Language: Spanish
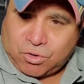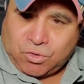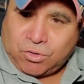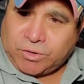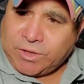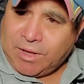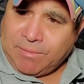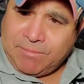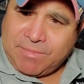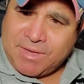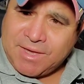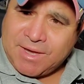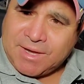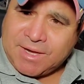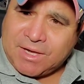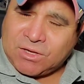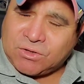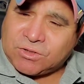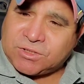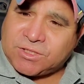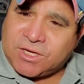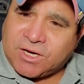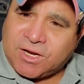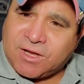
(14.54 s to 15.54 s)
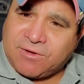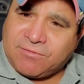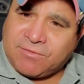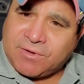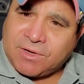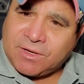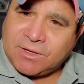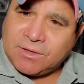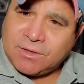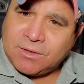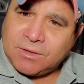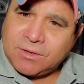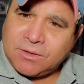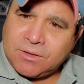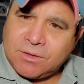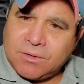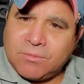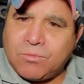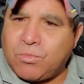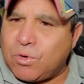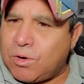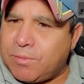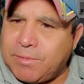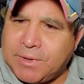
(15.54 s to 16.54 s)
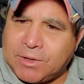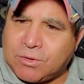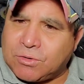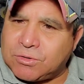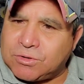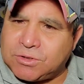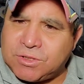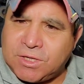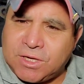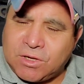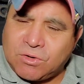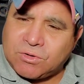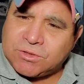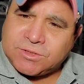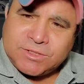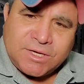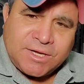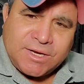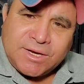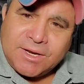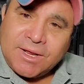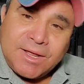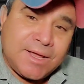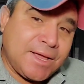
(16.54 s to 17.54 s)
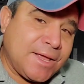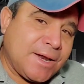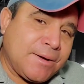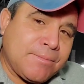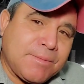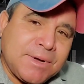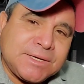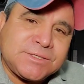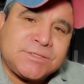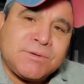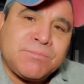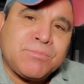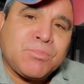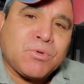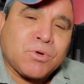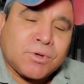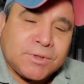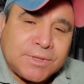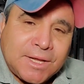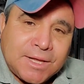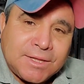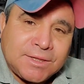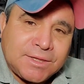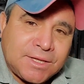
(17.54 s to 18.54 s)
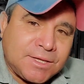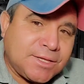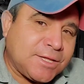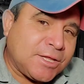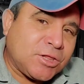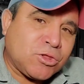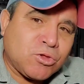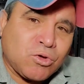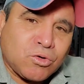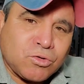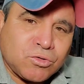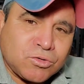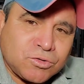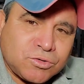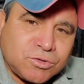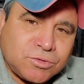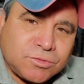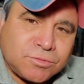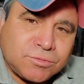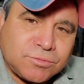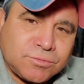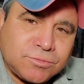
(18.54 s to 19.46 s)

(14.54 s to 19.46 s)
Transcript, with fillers: yo también quiero ser jefe, pues me considero ser el más importante de todos.